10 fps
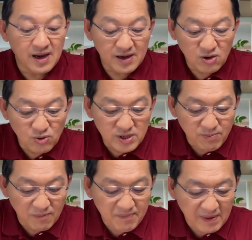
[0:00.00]
และดู
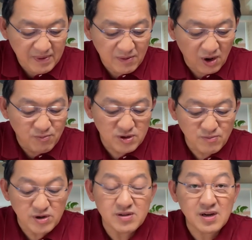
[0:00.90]
ที่ผมเปรียบเทียบข้อมูล
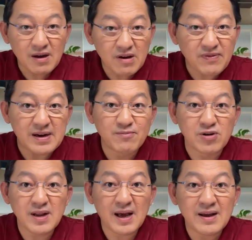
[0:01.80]
ทั้งหมดเดี๋ยวจะเล่าให้ฟังทั้
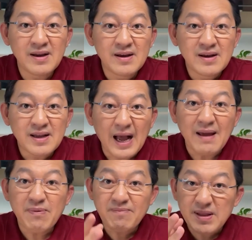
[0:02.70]
งหมดเนี่ยนะก
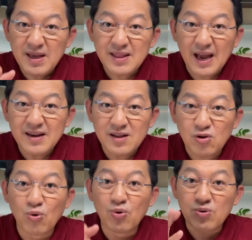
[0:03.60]
ลายเป็นประเทศไทยเนี่
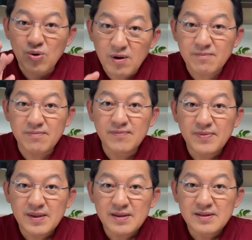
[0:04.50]
ยถูกลด
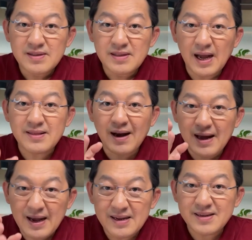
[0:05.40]
อัต
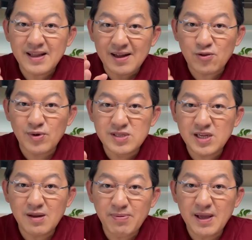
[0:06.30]
ราการขยายตัว
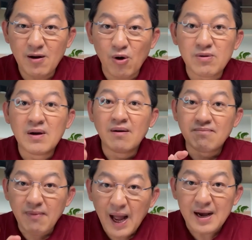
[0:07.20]
GDP ลง
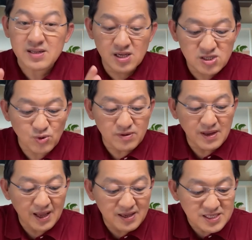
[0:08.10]
มากที่สุด
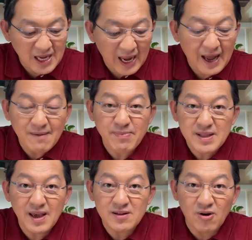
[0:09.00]
ใน5 ป
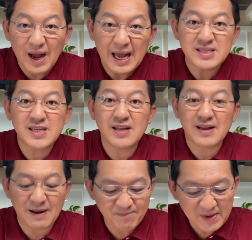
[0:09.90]
ระเทศของอาเซีย
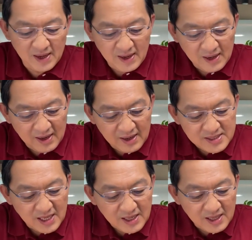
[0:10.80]
นครับ
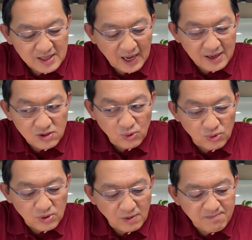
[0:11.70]
เศรษฐกิจไทย
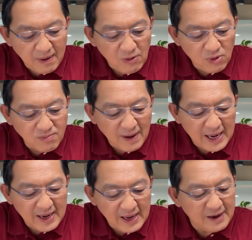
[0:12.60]
ถูกลดเป้าลง
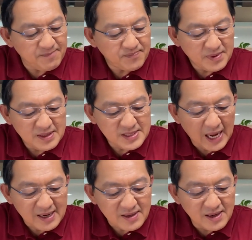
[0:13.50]
มานะฮะ
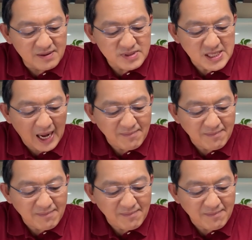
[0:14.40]
จากเดิม